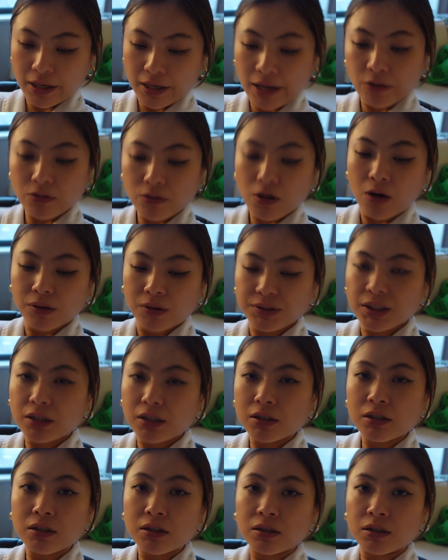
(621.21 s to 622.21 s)
ข้าวกล่องสัก
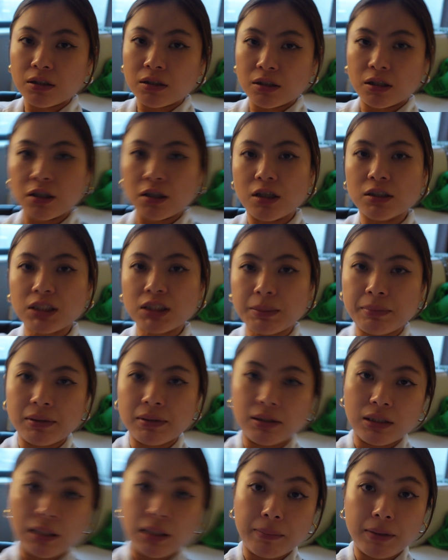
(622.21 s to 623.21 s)
ครึ่งหนึ่งแล้วก็จะ
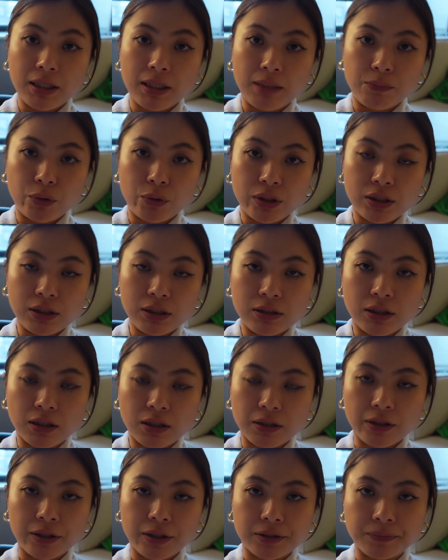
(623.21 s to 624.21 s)
เหลือไปกินบนเครื่อง
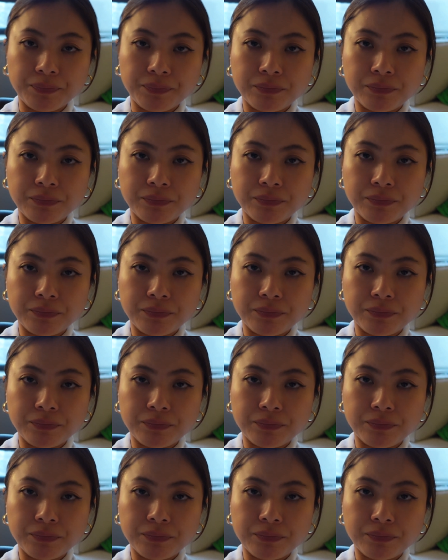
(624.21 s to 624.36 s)
นะคะ